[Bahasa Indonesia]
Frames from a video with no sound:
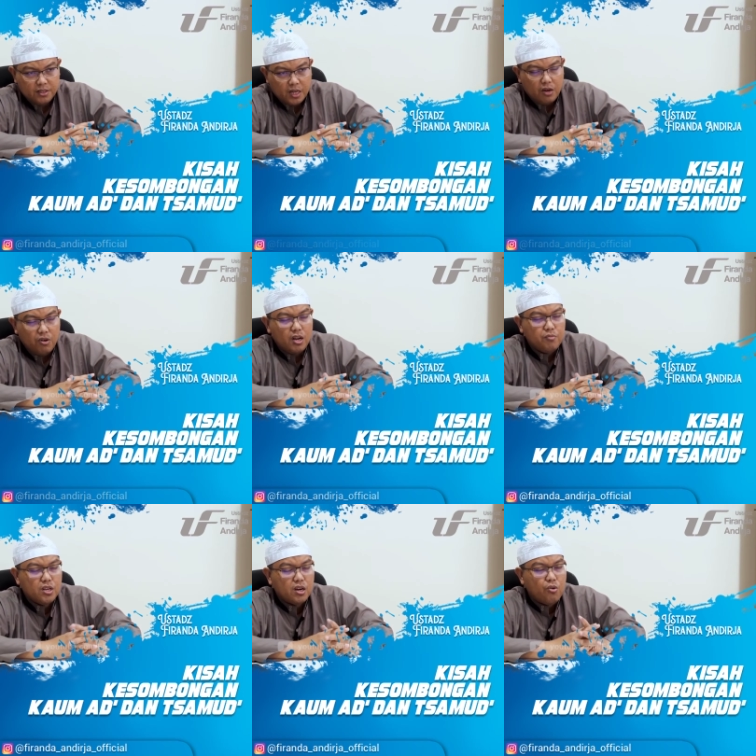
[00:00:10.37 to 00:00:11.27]
Awalam
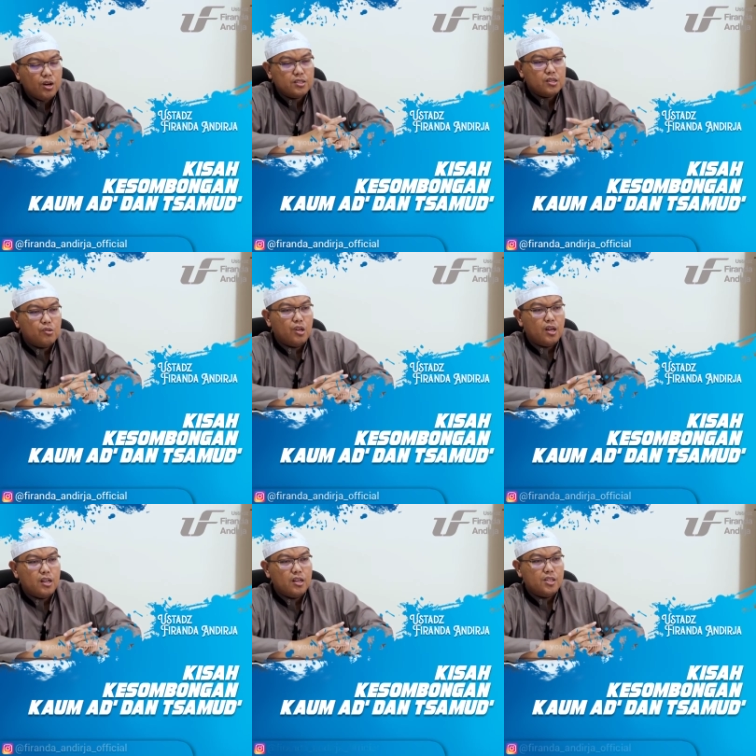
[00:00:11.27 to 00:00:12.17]
yarau anna Allah
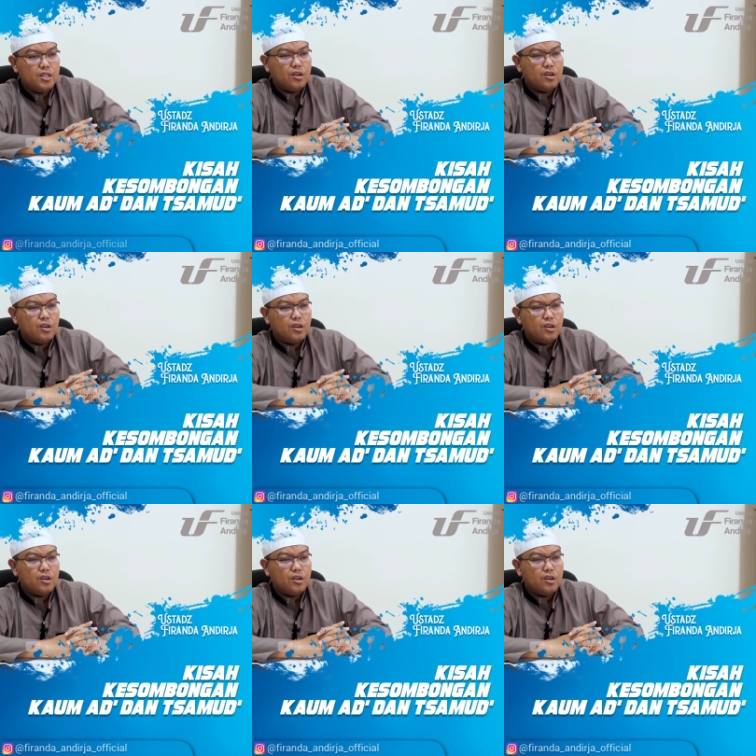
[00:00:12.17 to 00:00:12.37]
alladhi